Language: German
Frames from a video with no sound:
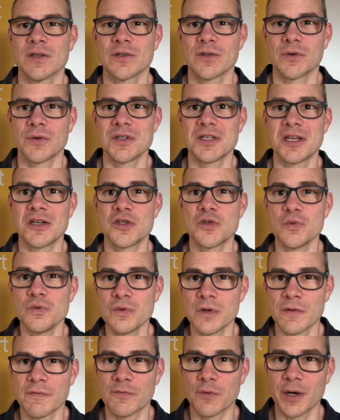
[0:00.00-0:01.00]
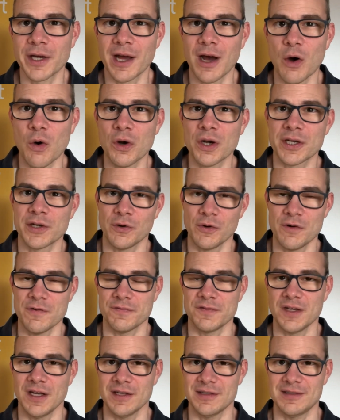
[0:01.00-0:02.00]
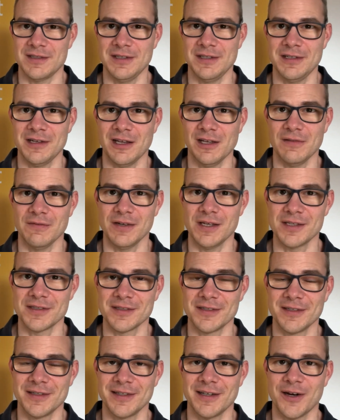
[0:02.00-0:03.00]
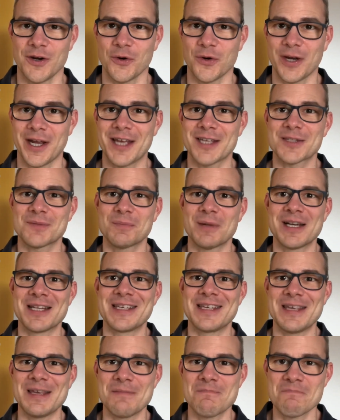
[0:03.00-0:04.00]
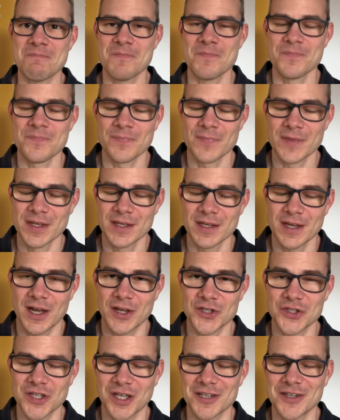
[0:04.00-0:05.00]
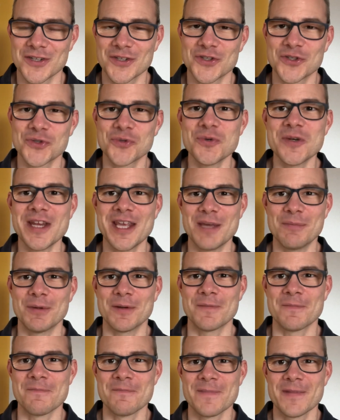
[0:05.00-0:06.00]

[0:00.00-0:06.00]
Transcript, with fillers: und denen du vorher auch geholfen hast, idealerweise auch erstmal geben, anstatt zu nehmen.